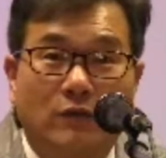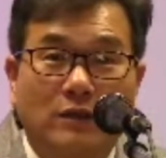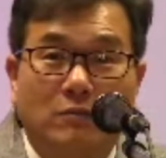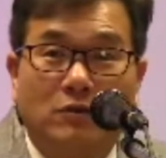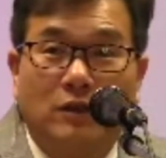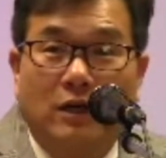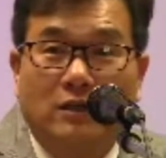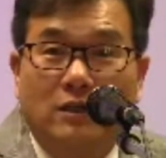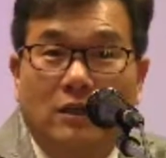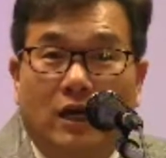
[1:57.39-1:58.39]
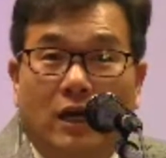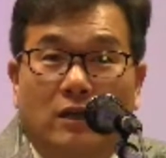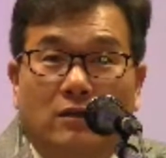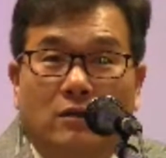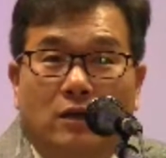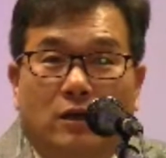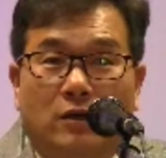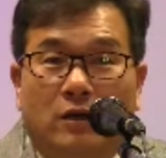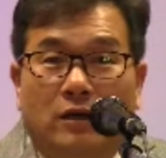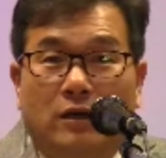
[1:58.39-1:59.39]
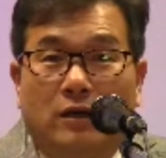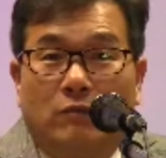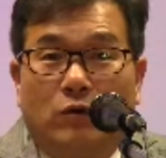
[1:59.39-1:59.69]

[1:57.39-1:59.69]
왜냐하면 그 당시에는 에,